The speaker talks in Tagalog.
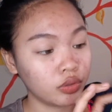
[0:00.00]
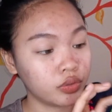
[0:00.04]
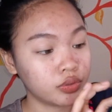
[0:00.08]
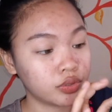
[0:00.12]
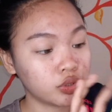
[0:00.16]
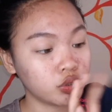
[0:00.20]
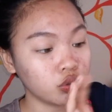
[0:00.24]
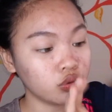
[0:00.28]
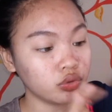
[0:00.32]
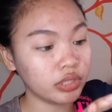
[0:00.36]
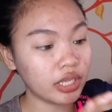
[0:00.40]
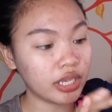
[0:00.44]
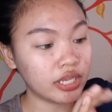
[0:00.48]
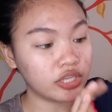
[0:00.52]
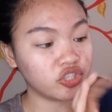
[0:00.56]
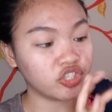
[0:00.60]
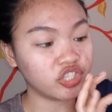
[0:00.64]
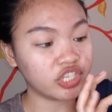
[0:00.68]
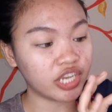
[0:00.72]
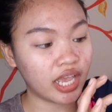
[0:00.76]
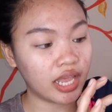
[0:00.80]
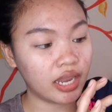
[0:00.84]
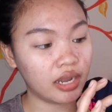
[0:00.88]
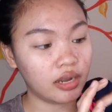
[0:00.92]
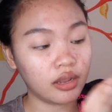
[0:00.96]
Soothing
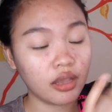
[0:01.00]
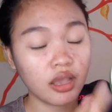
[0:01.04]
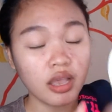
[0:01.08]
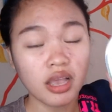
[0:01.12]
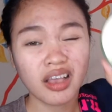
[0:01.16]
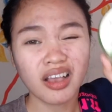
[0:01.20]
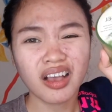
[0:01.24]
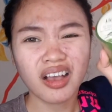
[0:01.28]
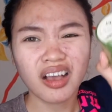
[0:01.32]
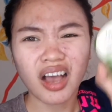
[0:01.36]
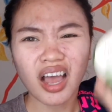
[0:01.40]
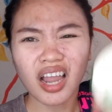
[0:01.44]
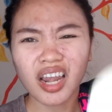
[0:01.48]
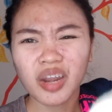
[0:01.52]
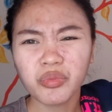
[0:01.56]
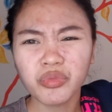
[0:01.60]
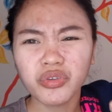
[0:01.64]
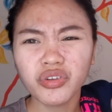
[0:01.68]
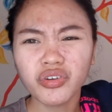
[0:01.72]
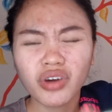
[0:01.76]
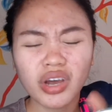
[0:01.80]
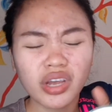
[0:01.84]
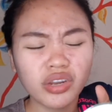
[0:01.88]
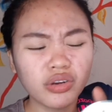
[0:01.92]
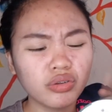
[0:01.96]
Gel. Alam
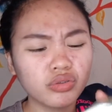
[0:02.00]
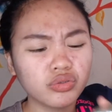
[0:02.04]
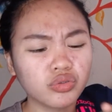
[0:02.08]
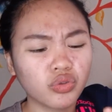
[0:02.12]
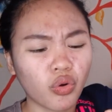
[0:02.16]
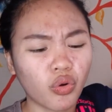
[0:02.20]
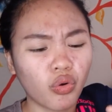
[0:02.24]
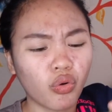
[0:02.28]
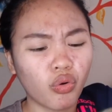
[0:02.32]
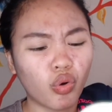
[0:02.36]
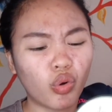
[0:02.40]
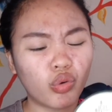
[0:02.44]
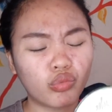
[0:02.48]
niyo ano to?